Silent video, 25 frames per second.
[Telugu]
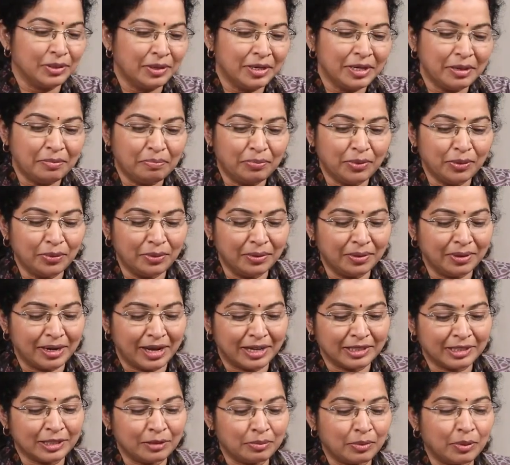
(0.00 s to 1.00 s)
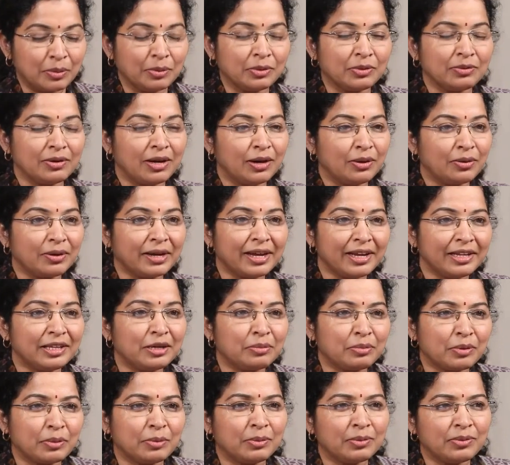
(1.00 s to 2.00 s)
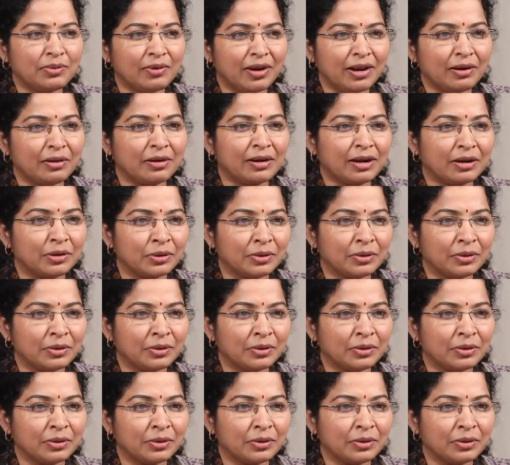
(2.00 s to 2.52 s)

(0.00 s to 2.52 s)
సో ఇప్పుడు రాష్ట్ర ప్రభుత్వాలు కేంద్ర ప్రభుత్వాలు